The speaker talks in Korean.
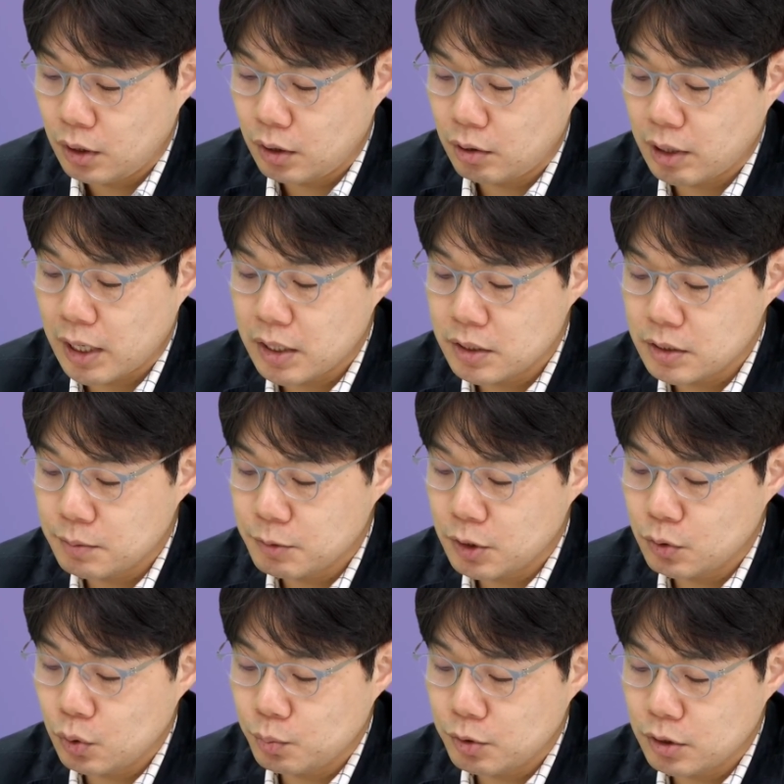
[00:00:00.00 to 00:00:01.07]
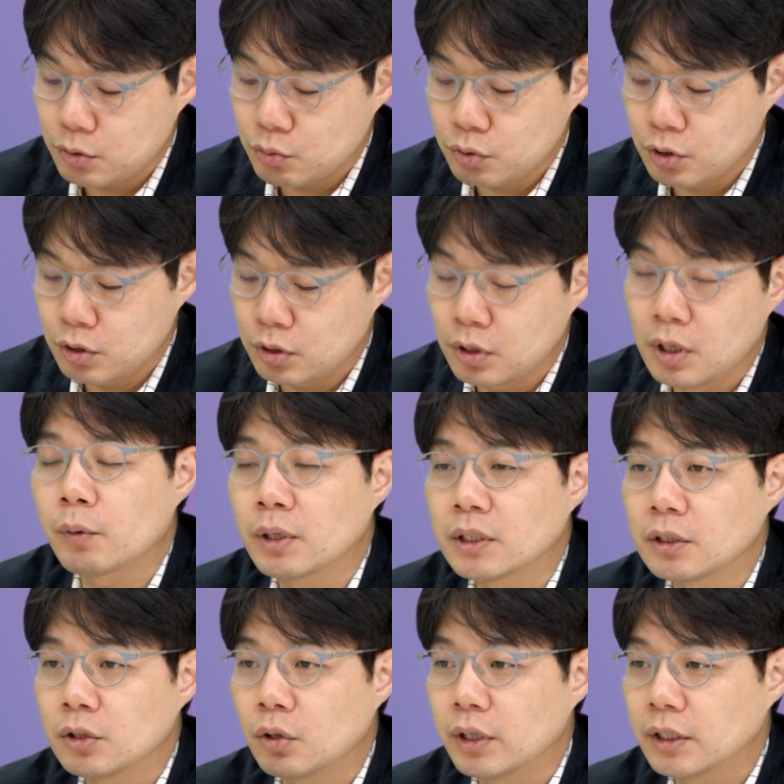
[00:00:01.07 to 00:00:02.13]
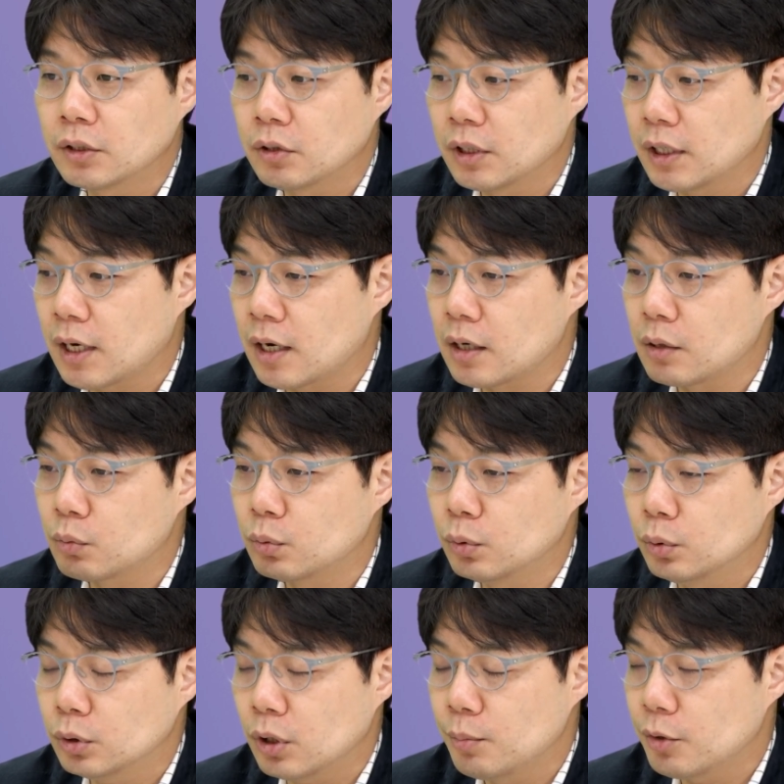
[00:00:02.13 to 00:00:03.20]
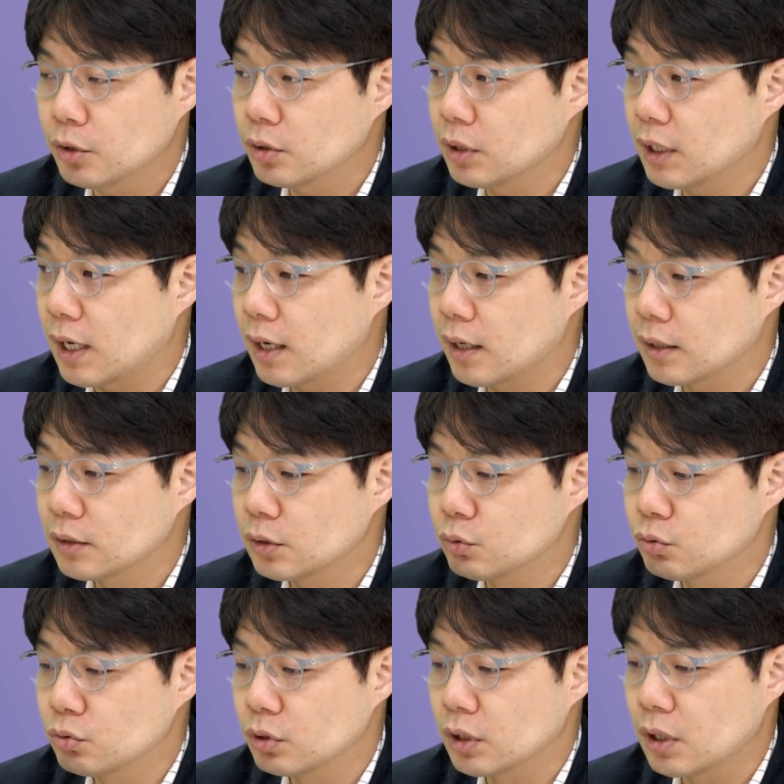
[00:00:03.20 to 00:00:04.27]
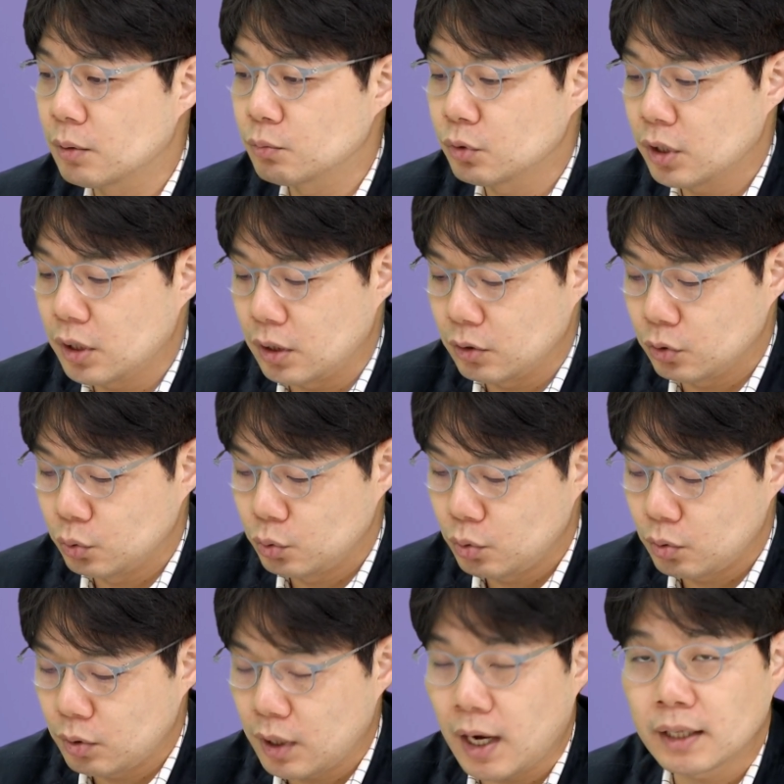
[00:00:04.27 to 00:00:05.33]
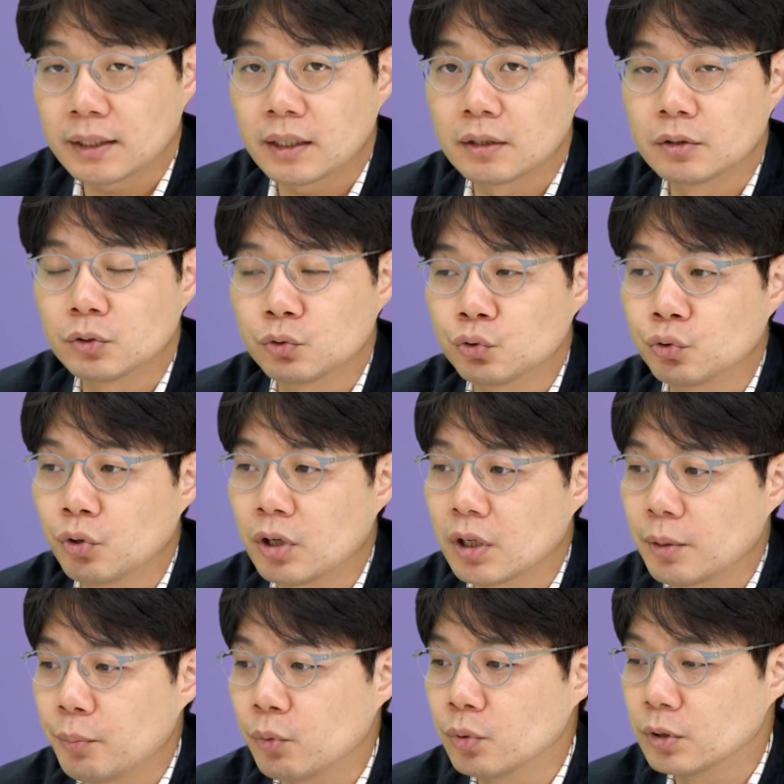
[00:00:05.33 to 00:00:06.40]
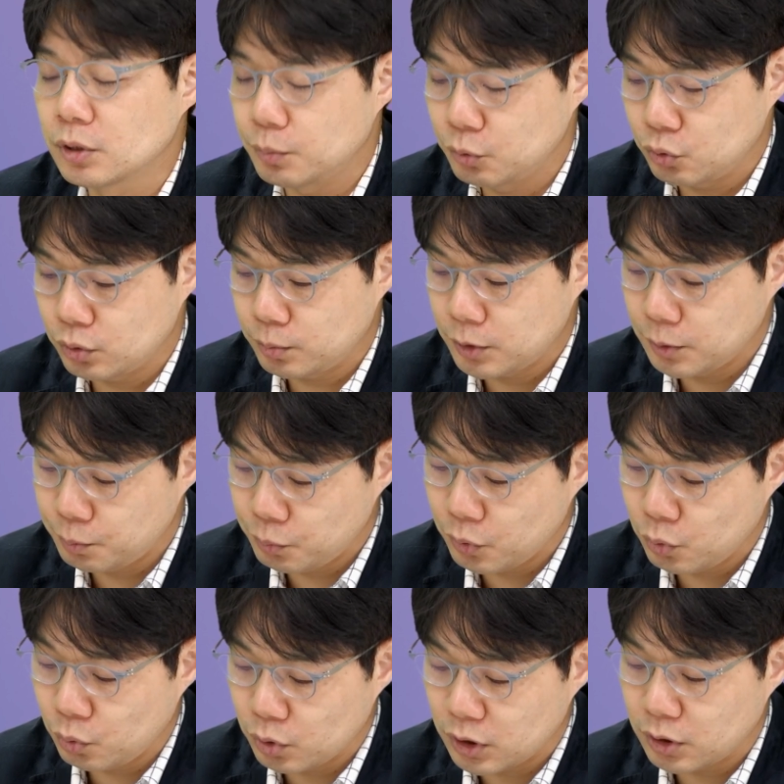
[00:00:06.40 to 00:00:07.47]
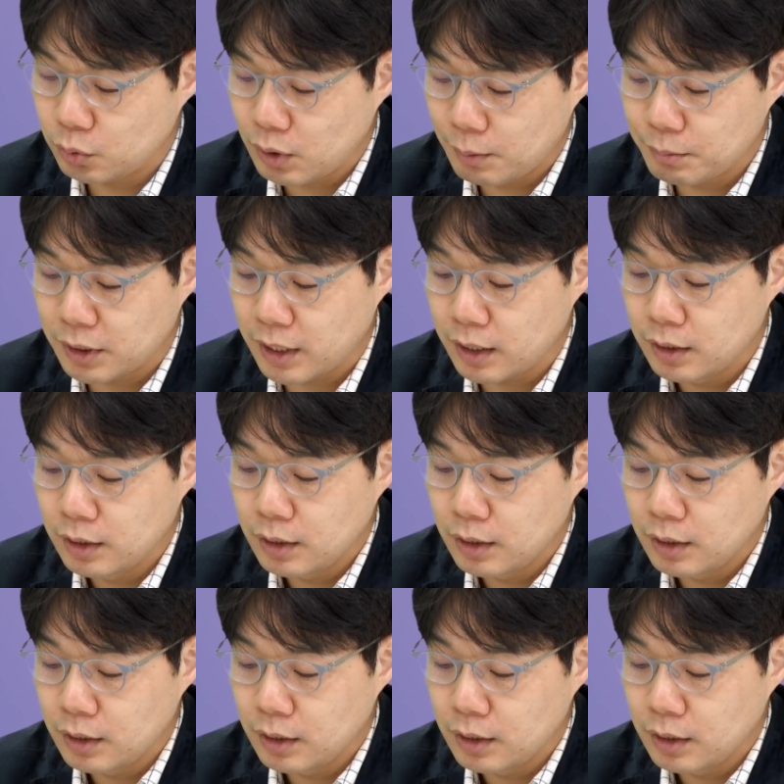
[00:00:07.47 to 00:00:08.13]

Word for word: 어, 아이에스엠 제조업 지수는 굉장히 선행성이 강하고 설명력이 강한 지수이기 때문에 저도 가장 중요하게 보는 지, 지표이기도 합니다.